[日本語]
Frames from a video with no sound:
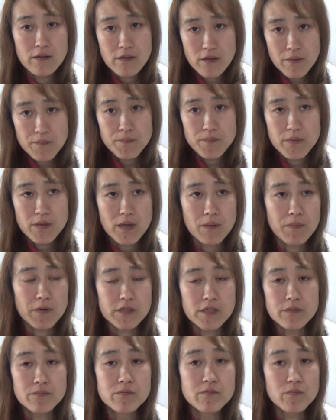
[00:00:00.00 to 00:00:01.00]
ね、やっぱ
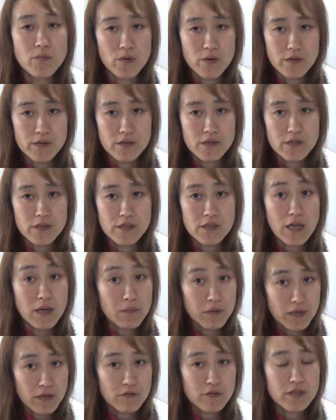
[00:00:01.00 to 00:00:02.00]
り自分も痛
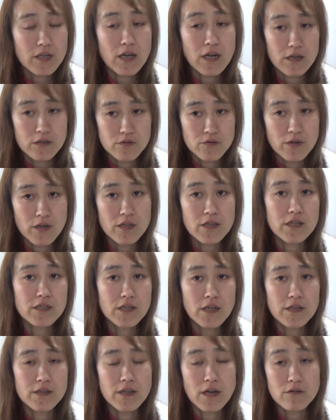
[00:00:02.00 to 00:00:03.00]
い目に遭うし、怪我する。下手
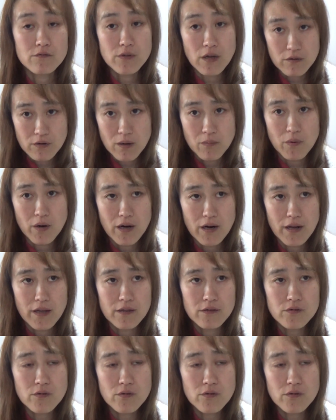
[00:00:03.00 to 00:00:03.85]
したらなくなるかもわからない。